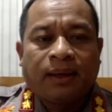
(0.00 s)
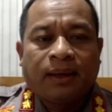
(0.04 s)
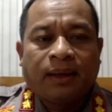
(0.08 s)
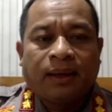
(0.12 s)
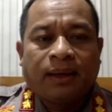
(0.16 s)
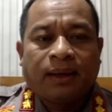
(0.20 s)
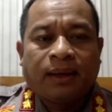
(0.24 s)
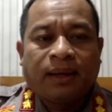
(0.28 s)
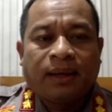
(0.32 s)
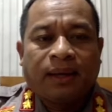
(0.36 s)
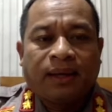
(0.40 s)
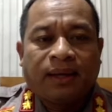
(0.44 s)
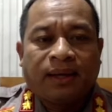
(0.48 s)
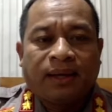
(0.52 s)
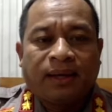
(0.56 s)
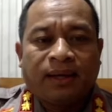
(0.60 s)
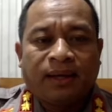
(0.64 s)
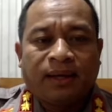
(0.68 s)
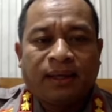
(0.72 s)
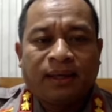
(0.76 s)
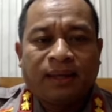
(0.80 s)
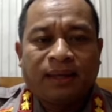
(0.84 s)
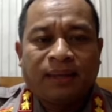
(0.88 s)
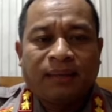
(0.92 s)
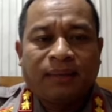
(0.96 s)
Hari ini
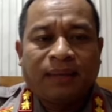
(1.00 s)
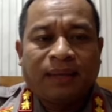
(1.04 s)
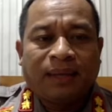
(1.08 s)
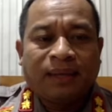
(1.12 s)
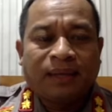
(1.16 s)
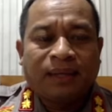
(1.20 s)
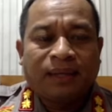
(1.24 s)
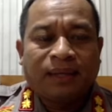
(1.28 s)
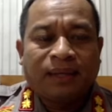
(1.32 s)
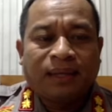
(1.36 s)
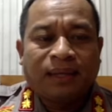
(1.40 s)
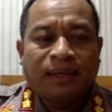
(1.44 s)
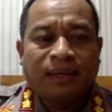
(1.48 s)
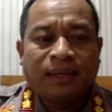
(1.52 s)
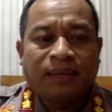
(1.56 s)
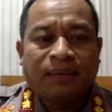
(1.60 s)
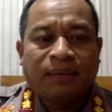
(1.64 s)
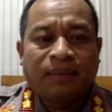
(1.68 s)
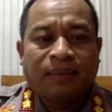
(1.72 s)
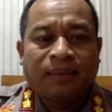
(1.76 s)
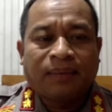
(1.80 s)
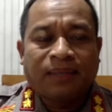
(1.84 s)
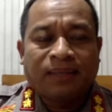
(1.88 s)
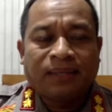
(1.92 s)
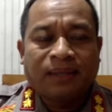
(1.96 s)
kami laksanakan
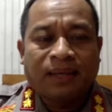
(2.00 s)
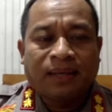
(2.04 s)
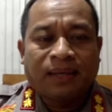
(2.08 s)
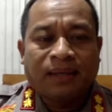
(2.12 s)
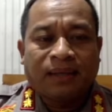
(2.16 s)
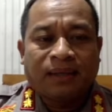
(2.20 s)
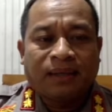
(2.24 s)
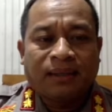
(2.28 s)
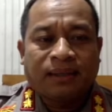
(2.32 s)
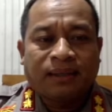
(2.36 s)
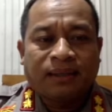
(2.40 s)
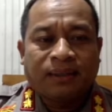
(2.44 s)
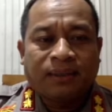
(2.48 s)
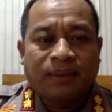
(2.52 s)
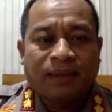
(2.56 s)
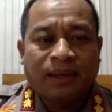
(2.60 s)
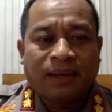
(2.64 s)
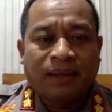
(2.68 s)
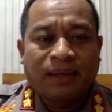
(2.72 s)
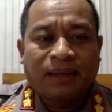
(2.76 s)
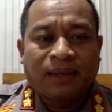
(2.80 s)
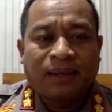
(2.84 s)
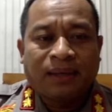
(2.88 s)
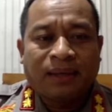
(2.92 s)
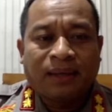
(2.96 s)
pemeriksaan kejiwaan
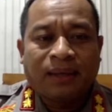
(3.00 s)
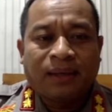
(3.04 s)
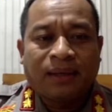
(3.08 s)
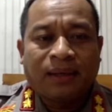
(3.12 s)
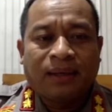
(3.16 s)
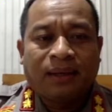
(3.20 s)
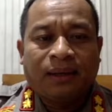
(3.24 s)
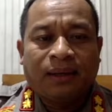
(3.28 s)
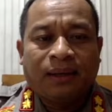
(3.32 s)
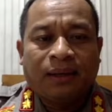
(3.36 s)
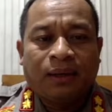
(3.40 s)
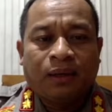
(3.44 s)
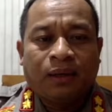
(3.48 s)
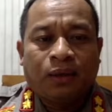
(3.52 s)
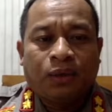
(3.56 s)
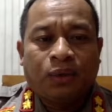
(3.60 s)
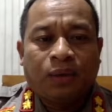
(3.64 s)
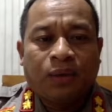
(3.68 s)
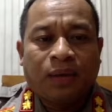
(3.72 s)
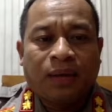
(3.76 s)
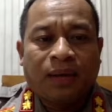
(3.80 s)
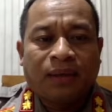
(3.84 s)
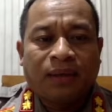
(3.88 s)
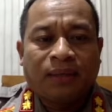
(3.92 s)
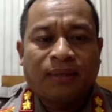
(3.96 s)
karena dua
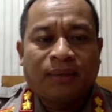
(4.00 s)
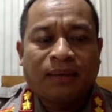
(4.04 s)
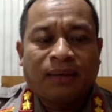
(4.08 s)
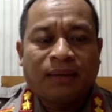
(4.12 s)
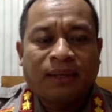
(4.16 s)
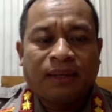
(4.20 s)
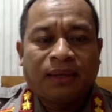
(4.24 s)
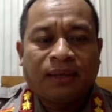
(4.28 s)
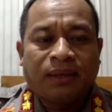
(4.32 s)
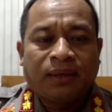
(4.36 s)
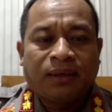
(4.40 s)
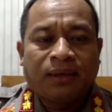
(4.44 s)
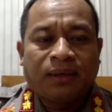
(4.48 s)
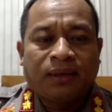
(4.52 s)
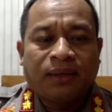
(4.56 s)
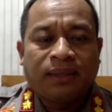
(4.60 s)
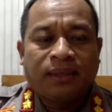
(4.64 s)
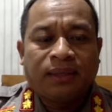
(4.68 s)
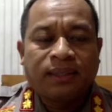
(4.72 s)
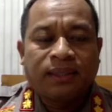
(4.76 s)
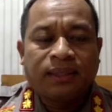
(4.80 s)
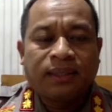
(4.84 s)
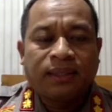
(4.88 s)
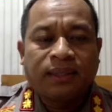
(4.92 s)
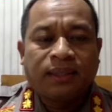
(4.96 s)
hari kemarin
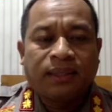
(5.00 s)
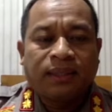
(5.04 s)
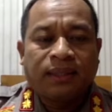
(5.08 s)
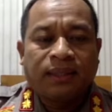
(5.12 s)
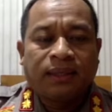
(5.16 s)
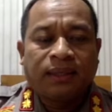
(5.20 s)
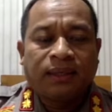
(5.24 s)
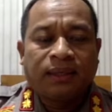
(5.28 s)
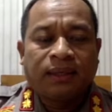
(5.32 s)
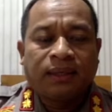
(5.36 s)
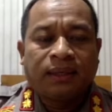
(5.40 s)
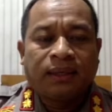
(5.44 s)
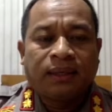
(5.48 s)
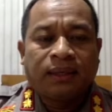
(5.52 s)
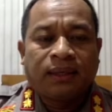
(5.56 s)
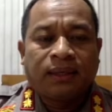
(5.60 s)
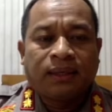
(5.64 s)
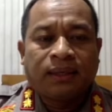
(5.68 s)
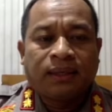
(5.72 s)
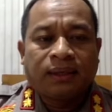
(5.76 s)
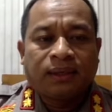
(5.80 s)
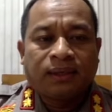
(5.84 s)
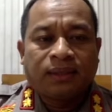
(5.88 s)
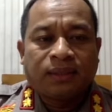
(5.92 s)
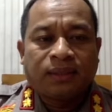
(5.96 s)
kondisi
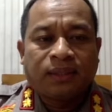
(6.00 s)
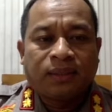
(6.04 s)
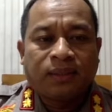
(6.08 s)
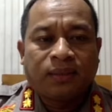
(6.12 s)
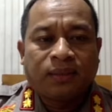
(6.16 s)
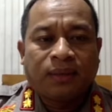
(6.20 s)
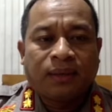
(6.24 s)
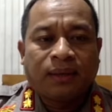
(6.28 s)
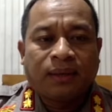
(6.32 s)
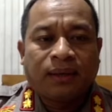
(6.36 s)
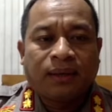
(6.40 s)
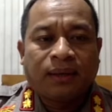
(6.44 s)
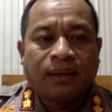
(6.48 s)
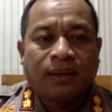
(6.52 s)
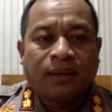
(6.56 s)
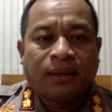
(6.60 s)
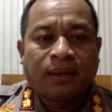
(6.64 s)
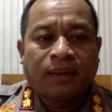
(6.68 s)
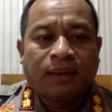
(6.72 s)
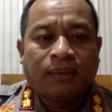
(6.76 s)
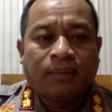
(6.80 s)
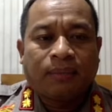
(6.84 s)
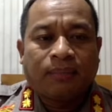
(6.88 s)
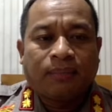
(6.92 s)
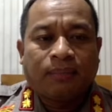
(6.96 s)
jiwa
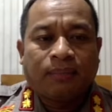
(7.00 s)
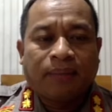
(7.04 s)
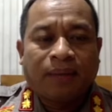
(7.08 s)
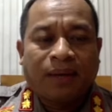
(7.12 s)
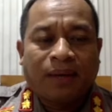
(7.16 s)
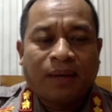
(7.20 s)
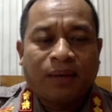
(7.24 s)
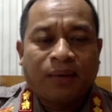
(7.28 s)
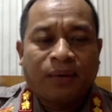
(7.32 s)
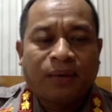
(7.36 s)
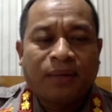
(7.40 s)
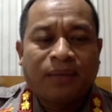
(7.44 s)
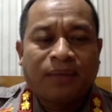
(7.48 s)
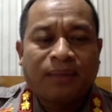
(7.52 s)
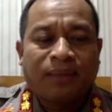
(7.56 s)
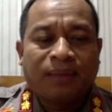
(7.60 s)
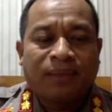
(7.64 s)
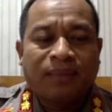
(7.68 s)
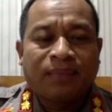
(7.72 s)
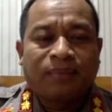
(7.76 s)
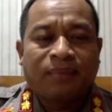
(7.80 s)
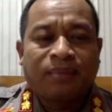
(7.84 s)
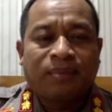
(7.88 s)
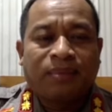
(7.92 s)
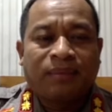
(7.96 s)
pelaku ini masih
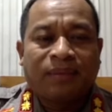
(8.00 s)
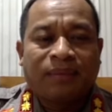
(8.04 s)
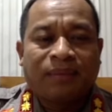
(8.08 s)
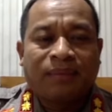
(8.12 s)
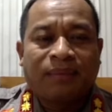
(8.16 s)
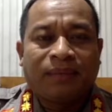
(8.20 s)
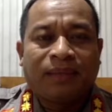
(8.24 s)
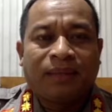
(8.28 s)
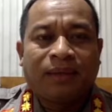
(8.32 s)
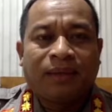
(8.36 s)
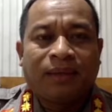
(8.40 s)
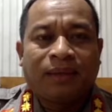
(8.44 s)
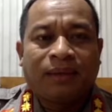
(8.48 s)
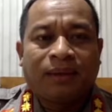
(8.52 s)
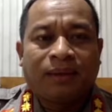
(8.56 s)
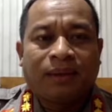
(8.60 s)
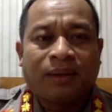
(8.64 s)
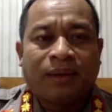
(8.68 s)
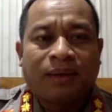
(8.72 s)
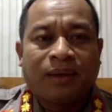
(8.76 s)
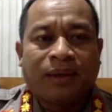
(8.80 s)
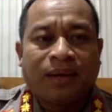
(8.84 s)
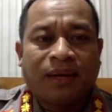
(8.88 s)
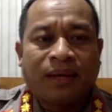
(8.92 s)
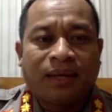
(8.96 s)
belum stabil. Kalau
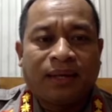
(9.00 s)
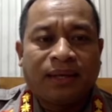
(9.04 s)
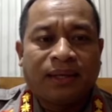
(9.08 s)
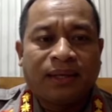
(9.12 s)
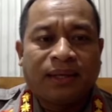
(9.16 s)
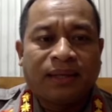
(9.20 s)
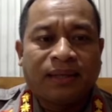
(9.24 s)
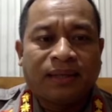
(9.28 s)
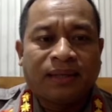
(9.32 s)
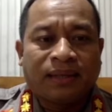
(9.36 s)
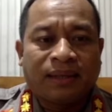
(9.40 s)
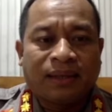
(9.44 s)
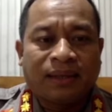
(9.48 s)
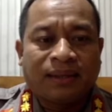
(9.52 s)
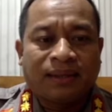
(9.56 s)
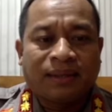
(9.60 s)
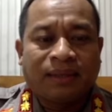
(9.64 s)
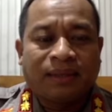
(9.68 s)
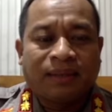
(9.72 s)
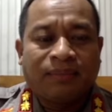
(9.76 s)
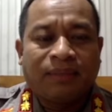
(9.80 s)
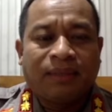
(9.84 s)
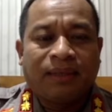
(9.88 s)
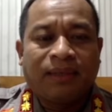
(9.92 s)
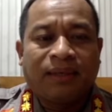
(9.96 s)
hari ini
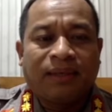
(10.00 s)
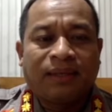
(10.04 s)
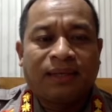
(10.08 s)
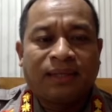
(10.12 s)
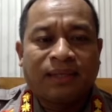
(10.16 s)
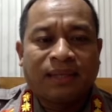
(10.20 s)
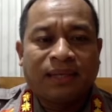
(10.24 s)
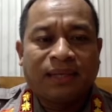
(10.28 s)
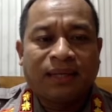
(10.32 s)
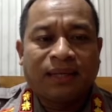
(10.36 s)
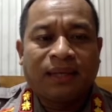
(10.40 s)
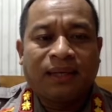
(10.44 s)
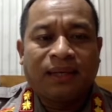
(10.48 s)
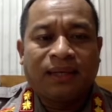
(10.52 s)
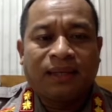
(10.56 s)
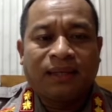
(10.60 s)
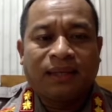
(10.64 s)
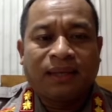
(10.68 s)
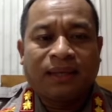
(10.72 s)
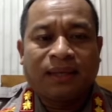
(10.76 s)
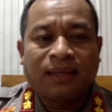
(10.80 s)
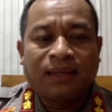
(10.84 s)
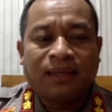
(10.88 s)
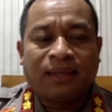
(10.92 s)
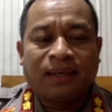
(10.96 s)
stabil, rencana kita
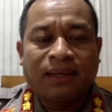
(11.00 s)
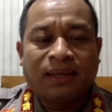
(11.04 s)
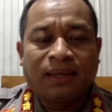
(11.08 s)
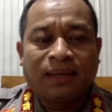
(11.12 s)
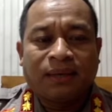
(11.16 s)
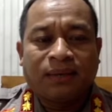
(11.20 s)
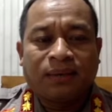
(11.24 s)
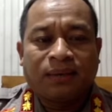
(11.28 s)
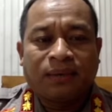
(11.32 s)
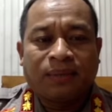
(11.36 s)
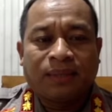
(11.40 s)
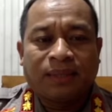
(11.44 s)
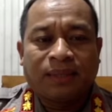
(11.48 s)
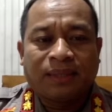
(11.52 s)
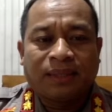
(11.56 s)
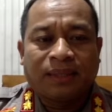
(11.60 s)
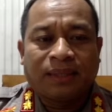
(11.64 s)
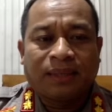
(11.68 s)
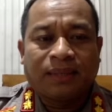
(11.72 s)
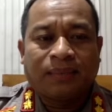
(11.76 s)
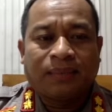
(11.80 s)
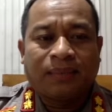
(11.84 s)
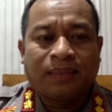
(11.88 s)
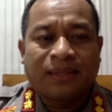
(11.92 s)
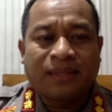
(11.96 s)
agendakan untuk melaksanakan
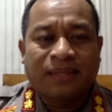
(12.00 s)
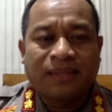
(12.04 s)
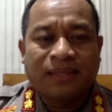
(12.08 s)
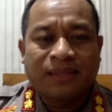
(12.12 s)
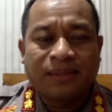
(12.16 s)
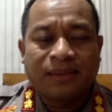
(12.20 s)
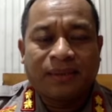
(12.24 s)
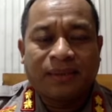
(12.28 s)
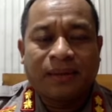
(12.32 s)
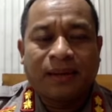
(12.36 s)
pemeriksaan jiwa.